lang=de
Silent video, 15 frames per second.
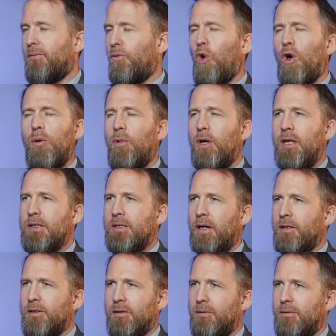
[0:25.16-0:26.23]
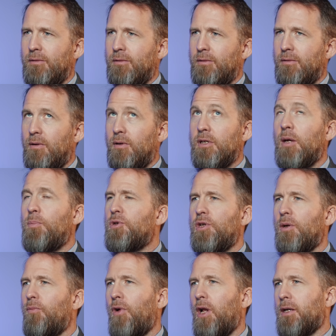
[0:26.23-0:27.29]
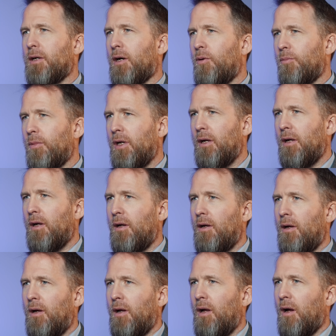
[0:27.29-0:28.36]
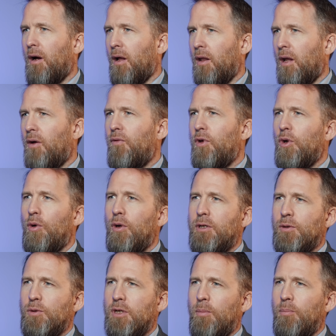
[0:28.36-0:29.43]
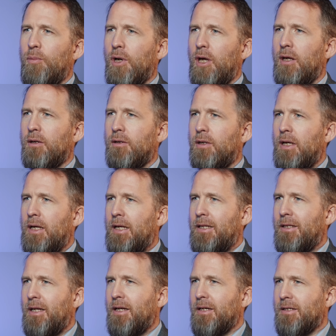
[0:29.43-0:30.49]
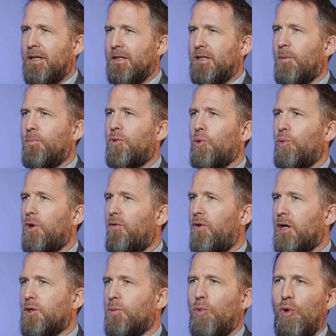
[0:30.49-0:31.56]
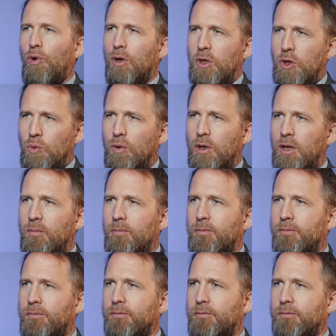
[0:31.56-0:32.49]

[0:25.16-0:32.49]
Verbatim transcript: Wo auch immer ihr seid, selbst im Weltraum. Allah wird euch zusammenbringen, denn das gesamte Universum gehört nur ihm.